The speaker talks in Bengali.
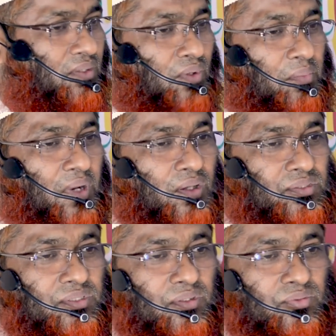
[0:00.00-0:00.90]
তোমরা
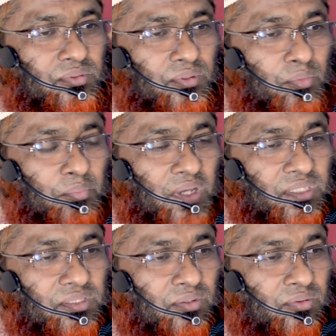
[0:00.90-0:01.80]
হচ্ছ
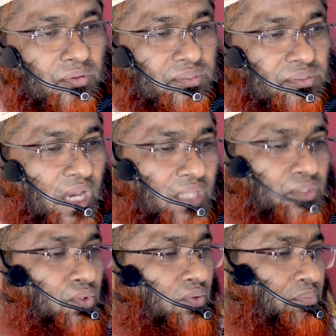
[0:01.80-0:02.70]
উম্মতের জন্য চাঁদ
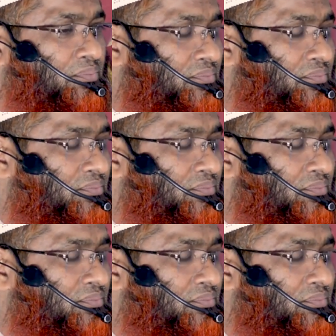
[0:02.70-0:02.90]
স্বরূপ